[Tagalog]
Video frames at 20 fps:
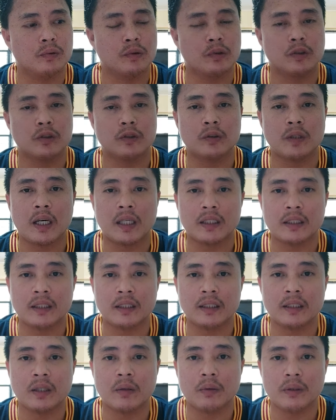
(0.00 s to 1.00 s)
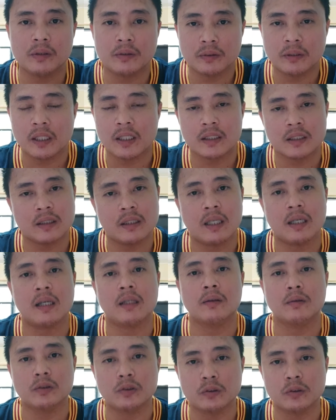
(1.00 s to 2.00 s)
gusto nating gawin yun guys na
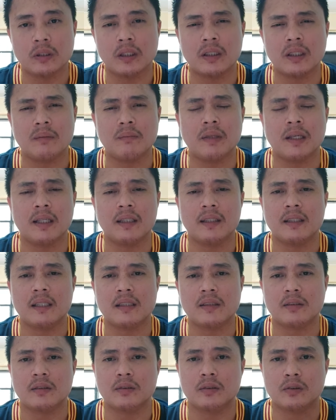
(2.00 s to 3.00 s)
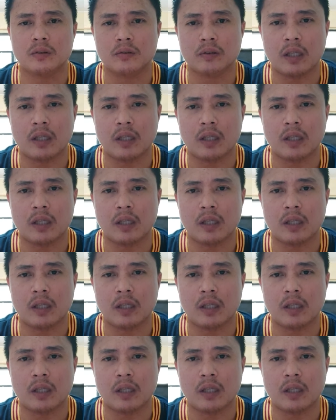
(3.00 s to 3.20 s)
gusto nating maligtas, gusto